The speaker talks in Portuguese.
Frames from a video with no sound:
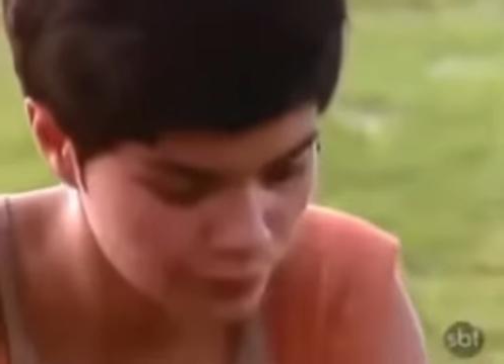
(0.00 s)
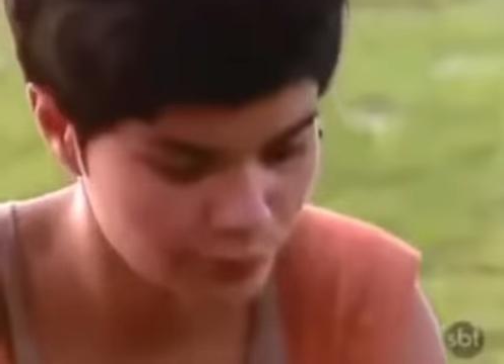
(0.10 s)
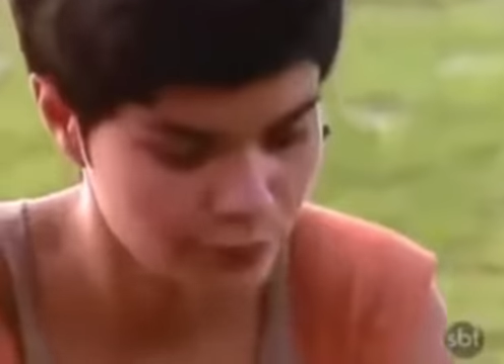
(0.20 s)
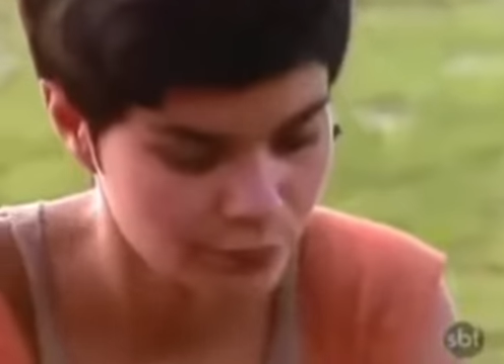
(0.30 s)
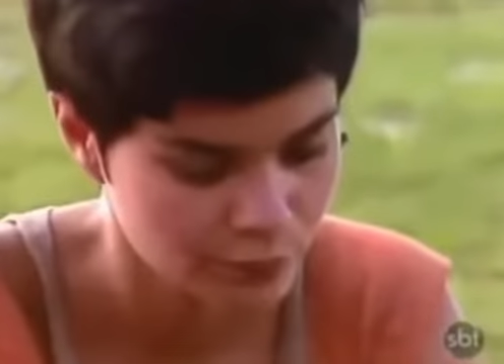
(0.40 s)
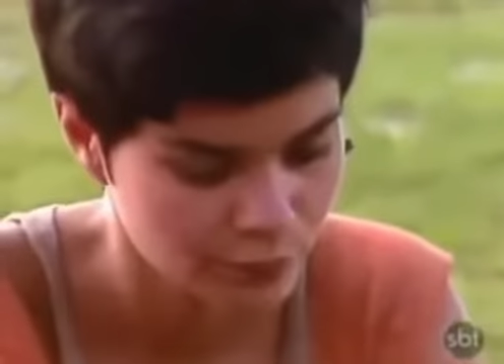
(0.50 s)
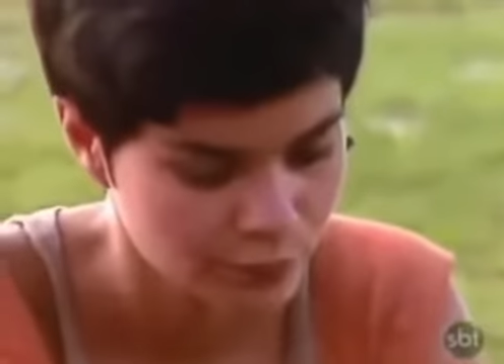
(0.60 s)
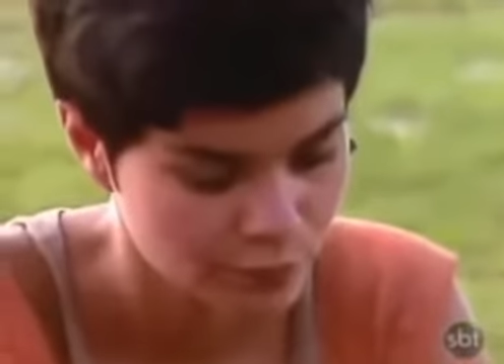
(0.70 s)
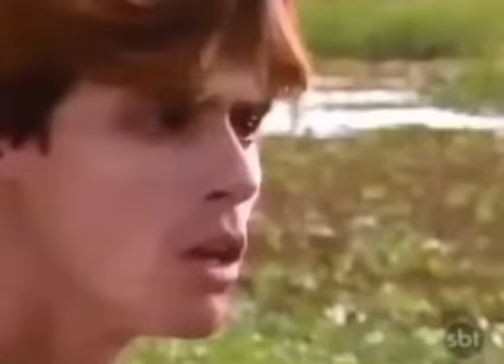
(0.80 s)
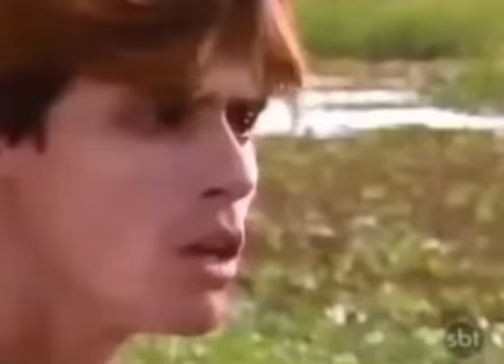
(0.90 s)
cobra que eu
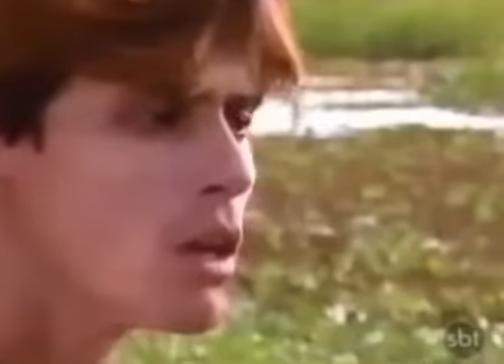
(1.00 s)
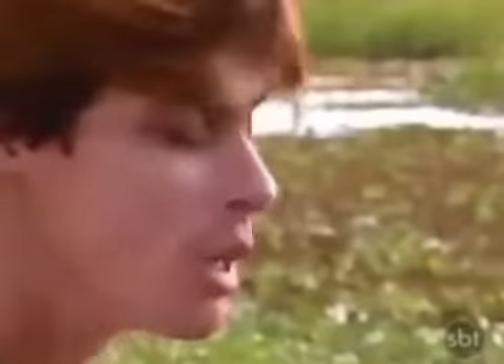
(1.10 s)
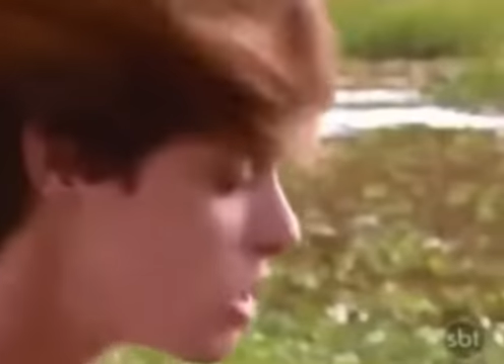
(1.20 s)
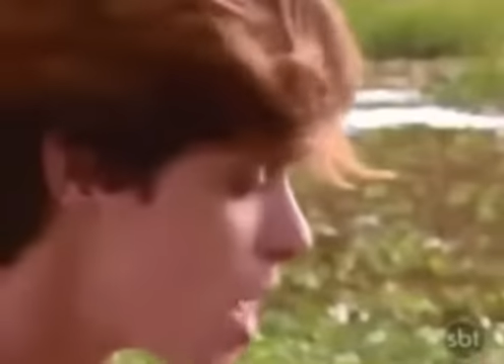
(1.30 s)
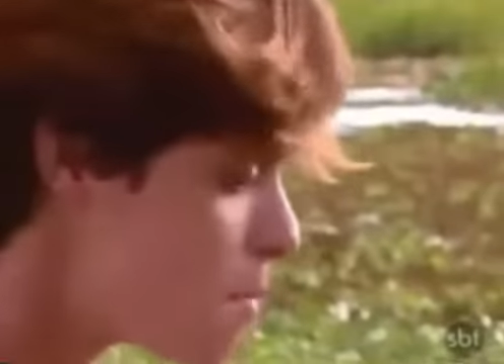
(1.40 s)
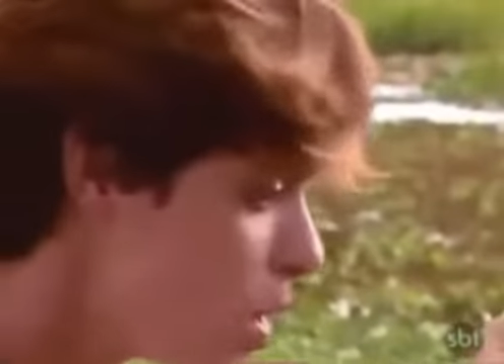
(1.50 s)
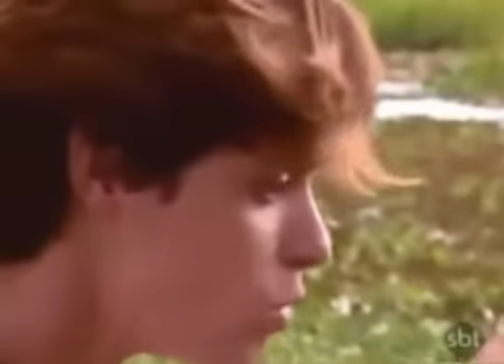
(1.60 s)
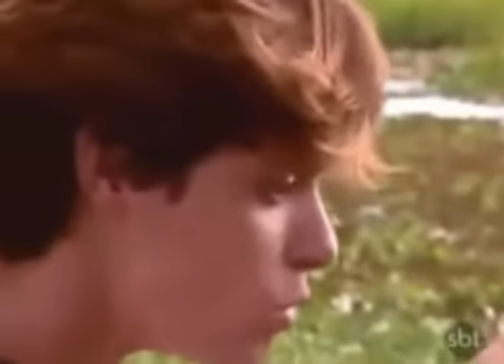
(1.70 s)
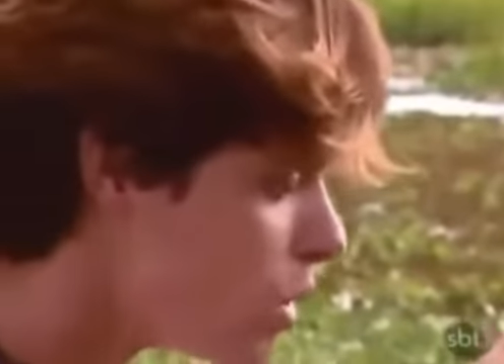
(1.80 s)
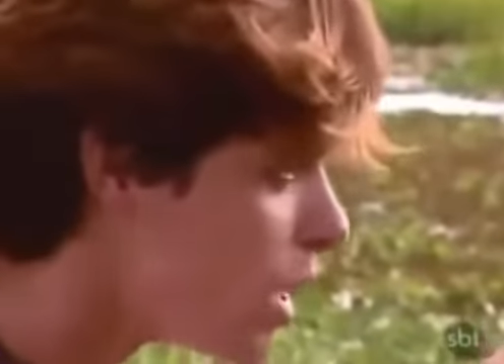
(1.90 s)
quase morri e
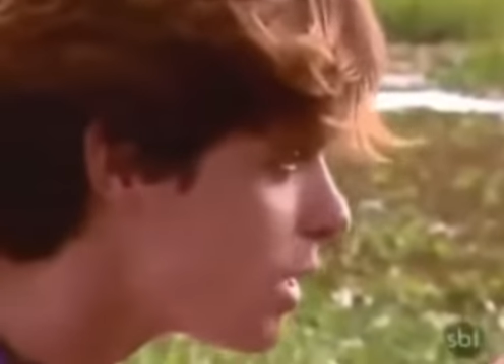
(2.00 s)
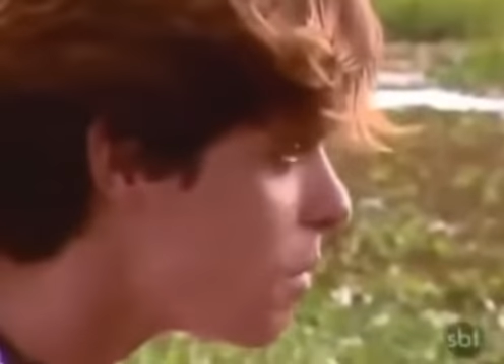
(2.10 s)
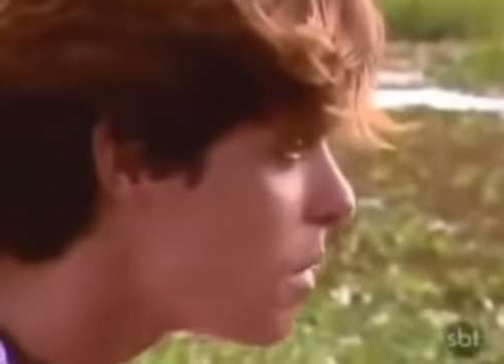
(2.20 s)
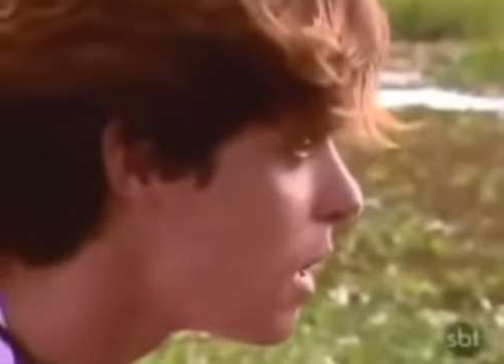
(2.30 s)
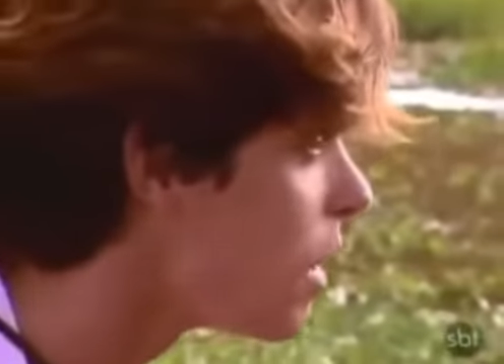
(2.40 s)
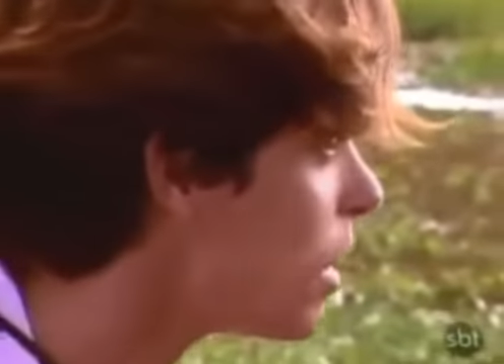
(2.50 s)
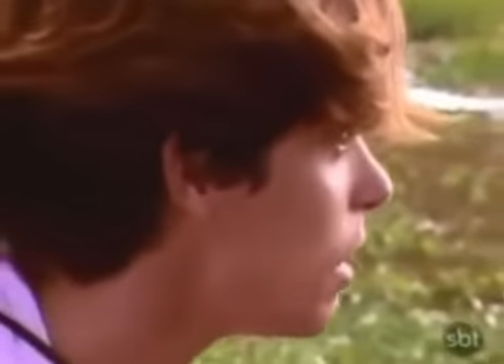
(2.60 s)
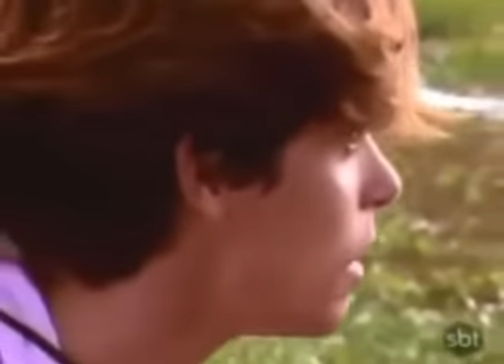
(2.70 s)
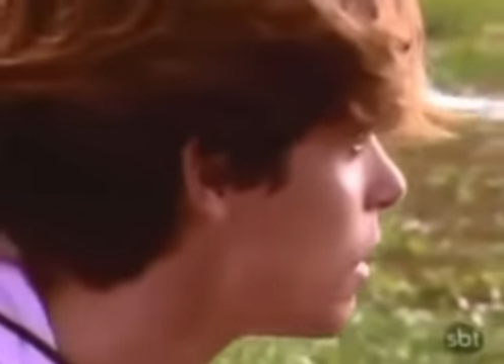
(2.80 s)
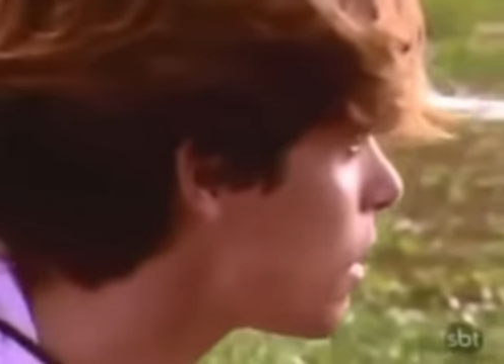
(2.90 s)
escapei com vida, ainda
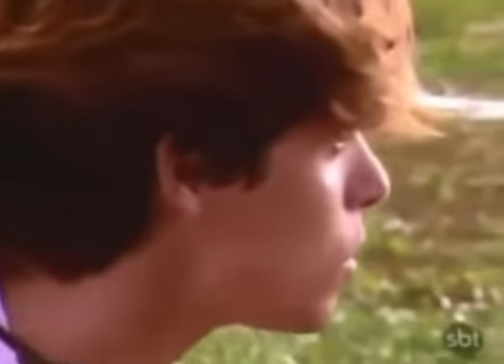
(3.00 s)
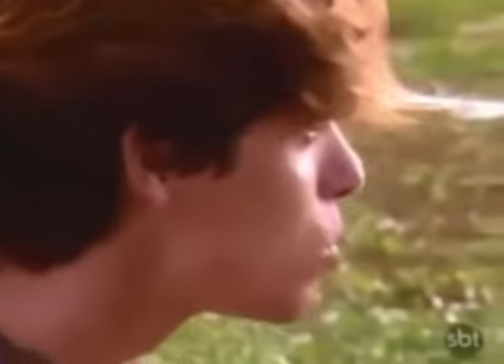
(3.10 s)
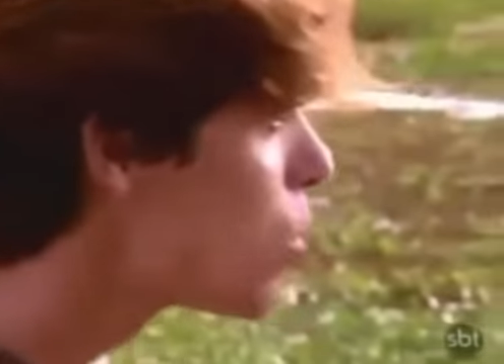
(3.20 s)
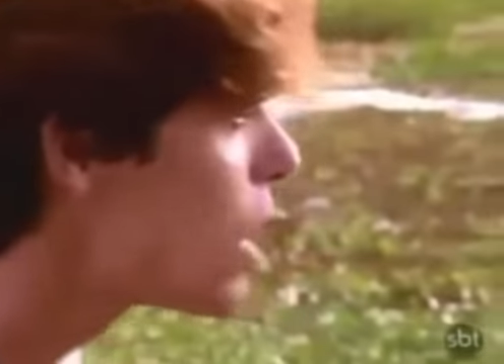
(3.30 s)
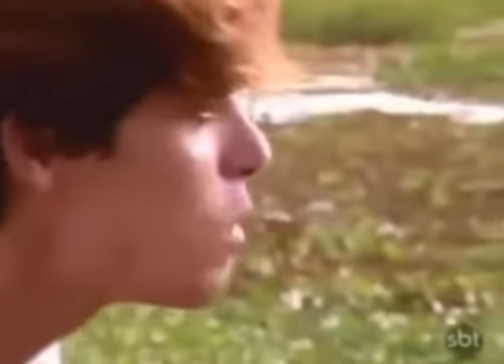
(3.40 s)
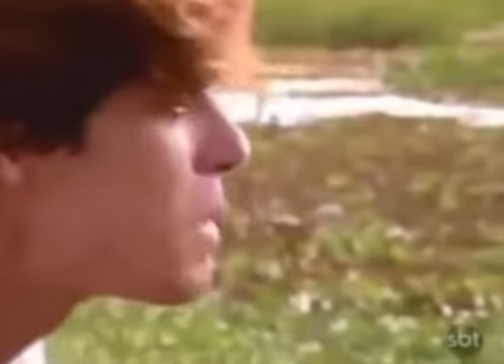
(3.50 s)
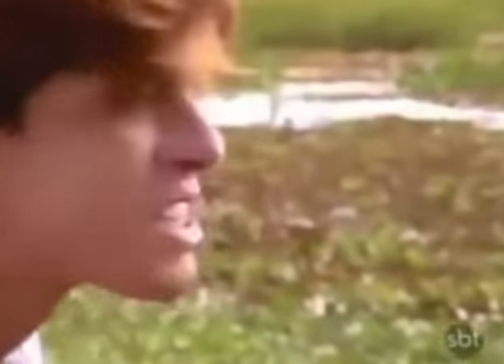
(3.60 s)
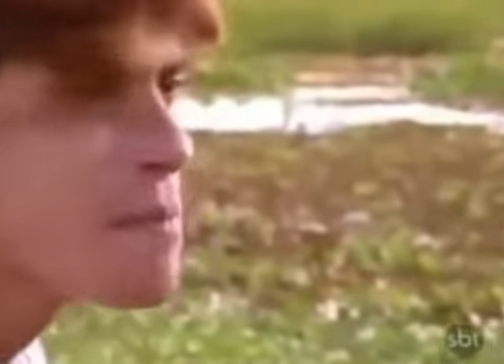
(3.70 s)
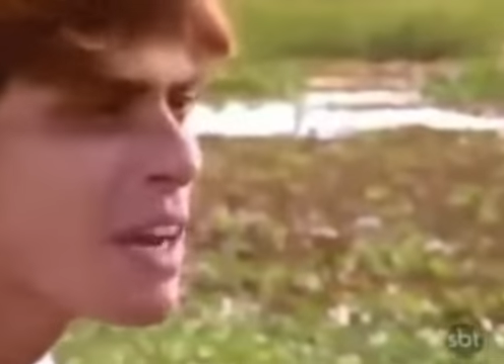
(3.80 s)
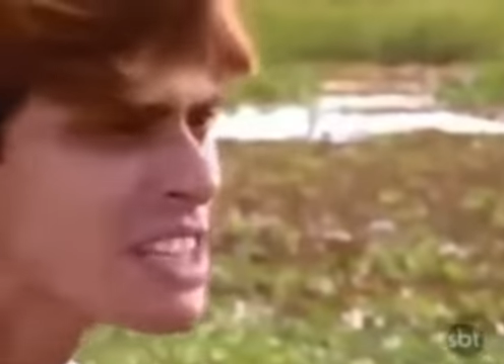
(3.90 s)
bem, que eu não
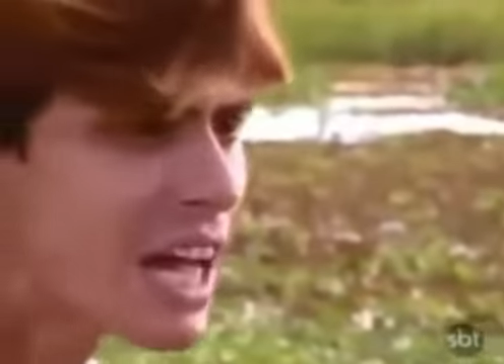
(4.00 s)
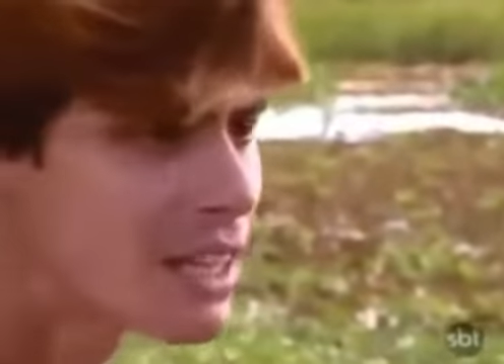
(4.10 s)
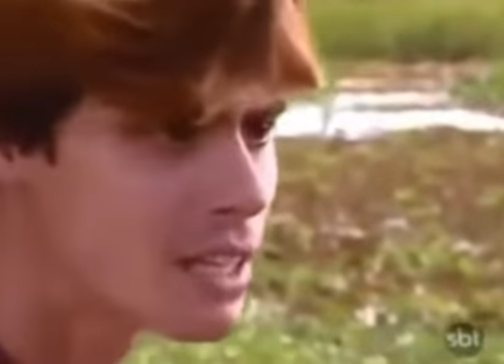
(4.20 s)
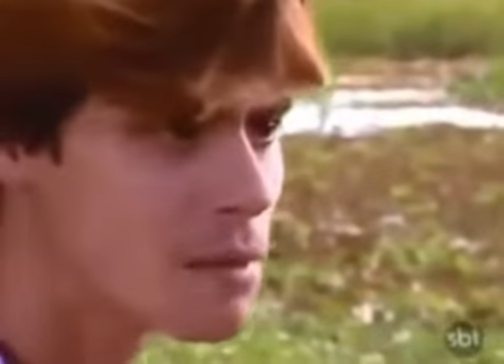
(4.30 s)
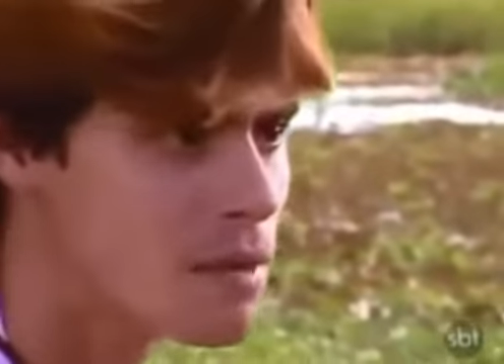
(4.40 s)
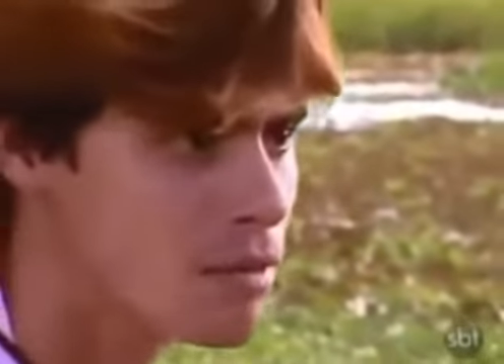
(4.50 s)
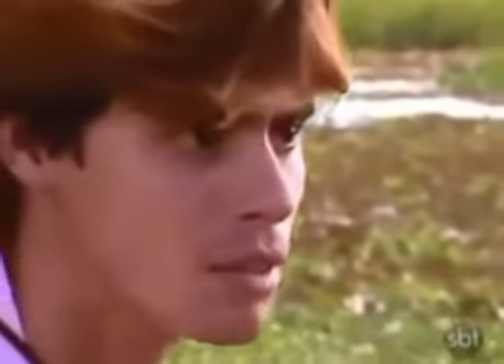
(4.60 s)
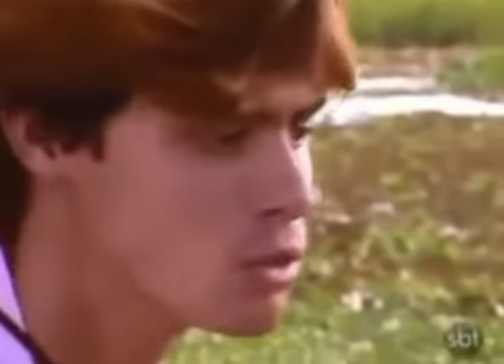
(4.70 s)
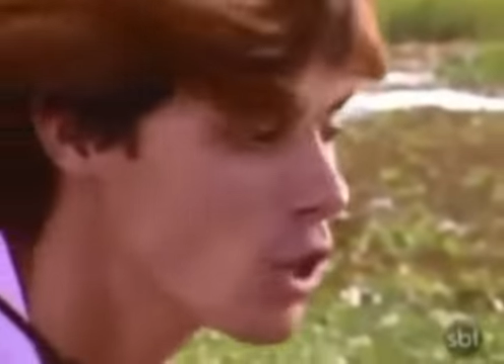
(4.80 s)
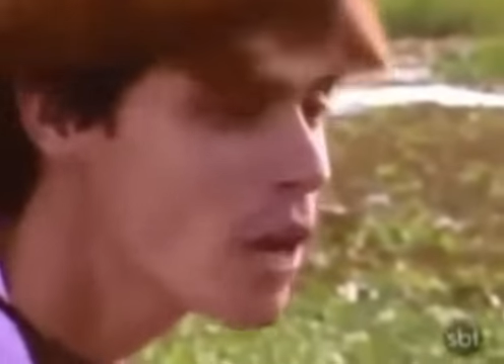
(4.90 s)
estou querendo pensar em mais
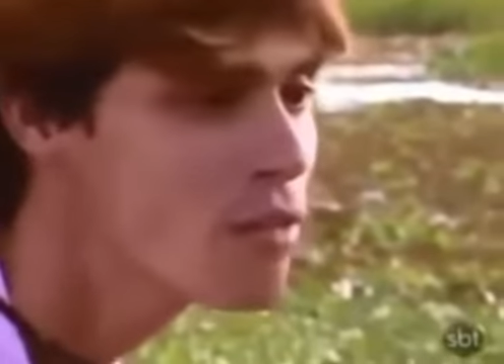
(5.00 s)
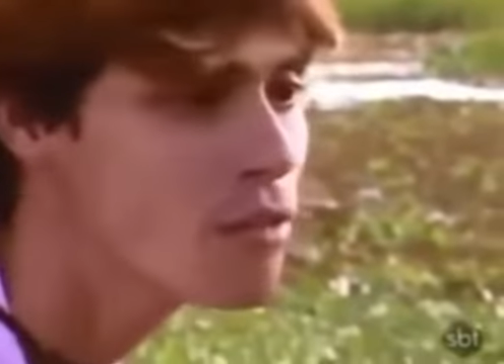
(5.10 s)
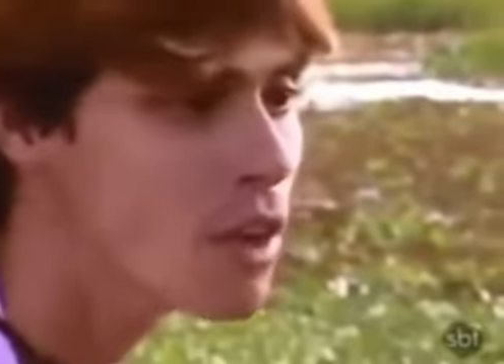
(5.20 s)
nada na minha vida. só